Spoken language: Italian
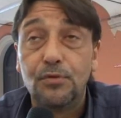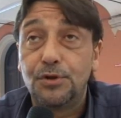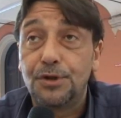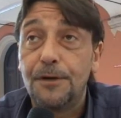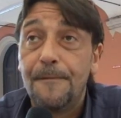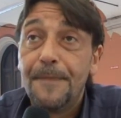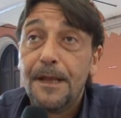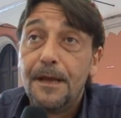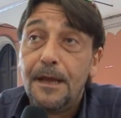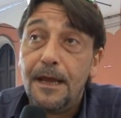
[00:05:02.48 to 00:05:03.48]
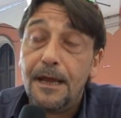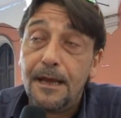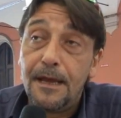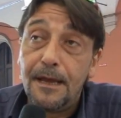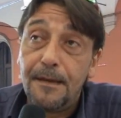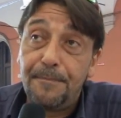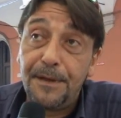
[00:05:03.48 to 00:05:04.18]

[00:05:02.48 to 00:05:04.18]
Bush eh,